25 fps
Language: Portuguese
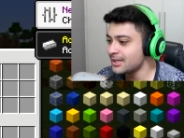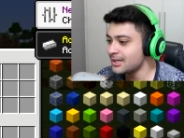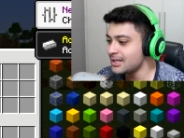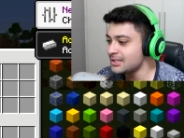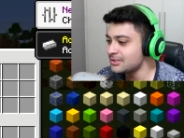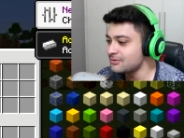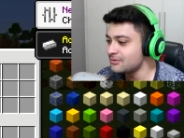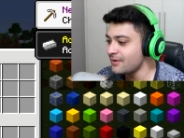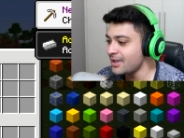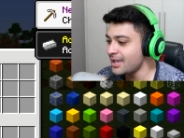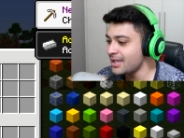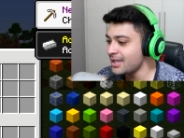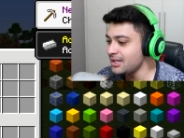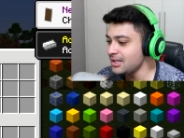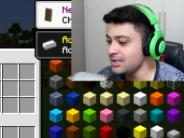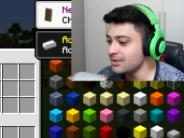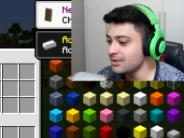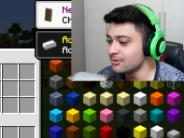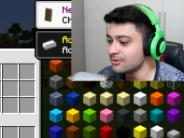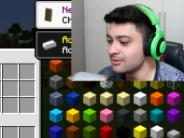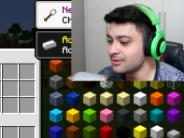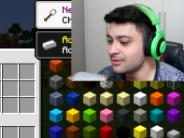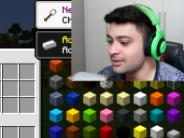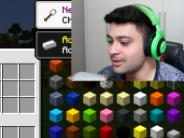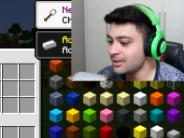Três
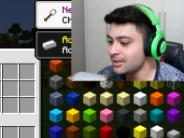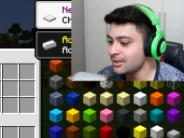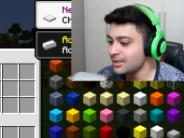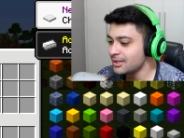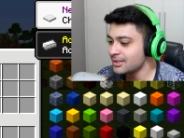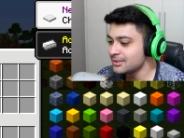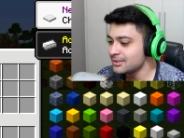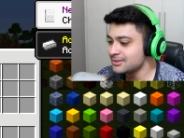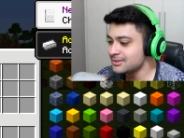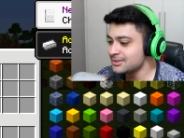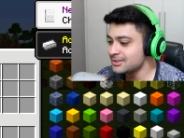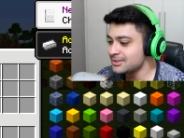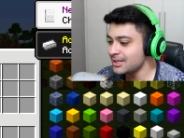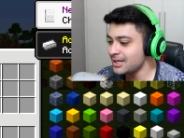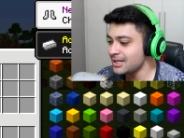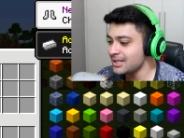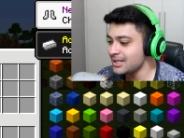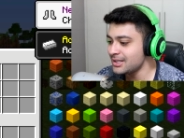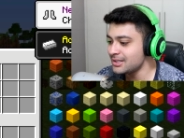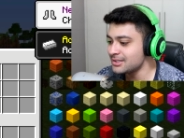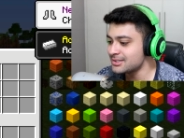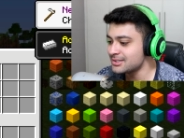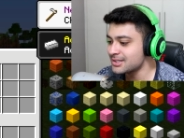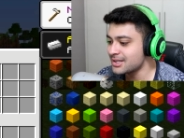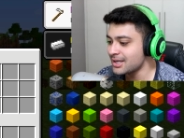ferrinhos.
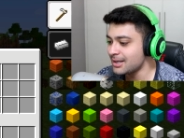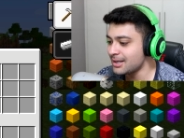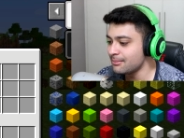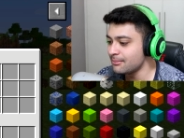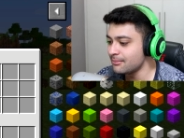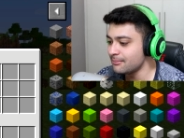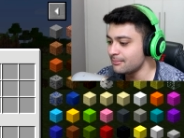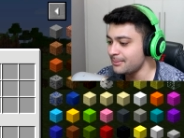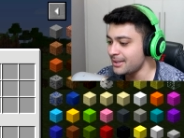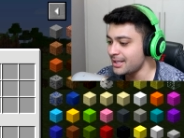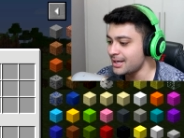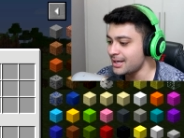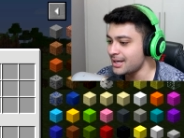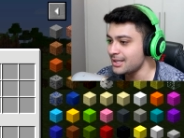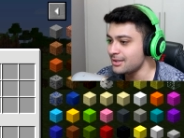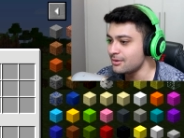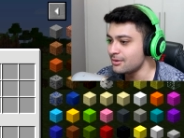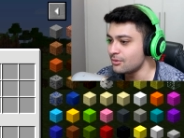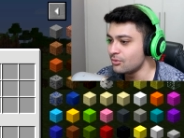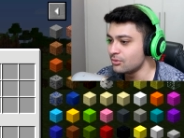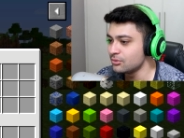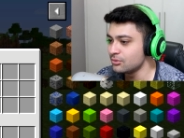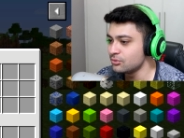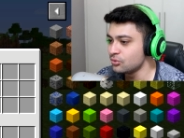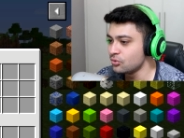Três cam... Pera aí.
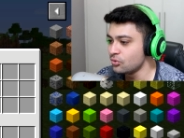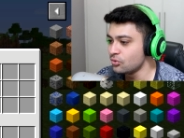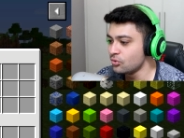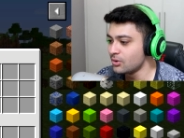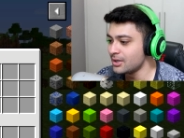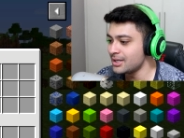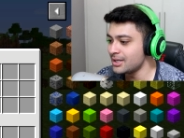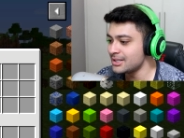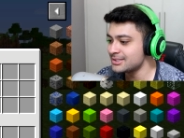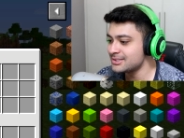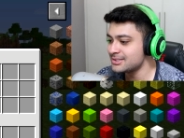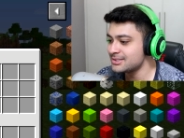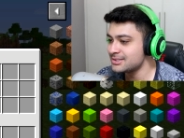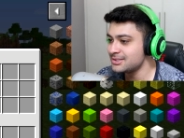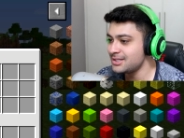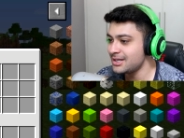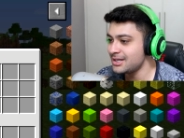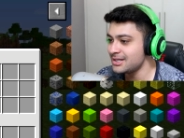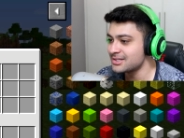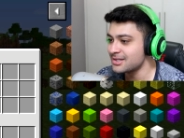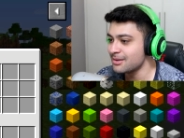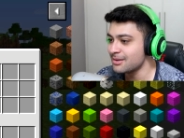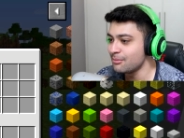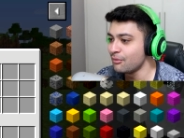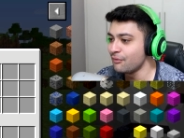Duas,
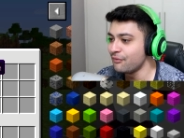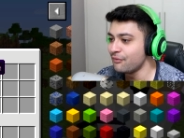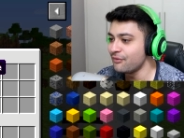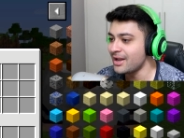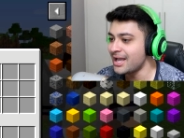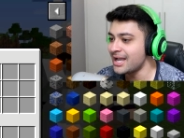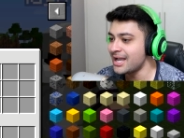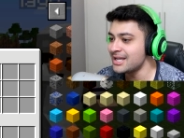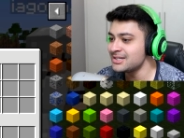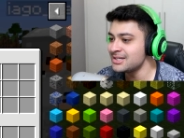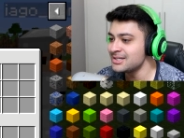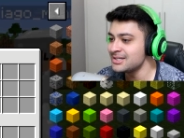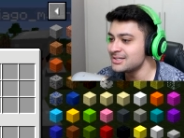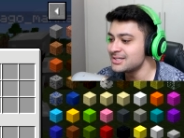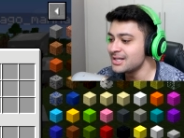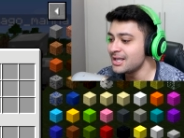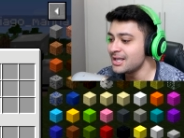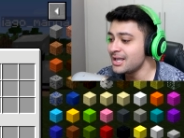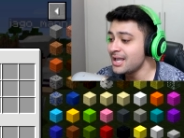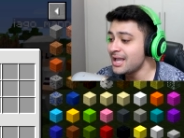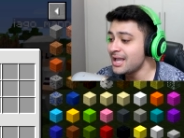três camuflagens.